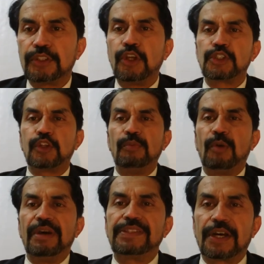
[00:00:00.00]
दोस्तों मैं
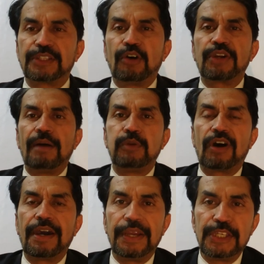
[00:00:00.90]
उम्मीद करता हूँ कि आप
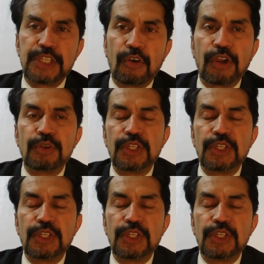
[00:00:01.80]
लोग खैरियत से होंगे और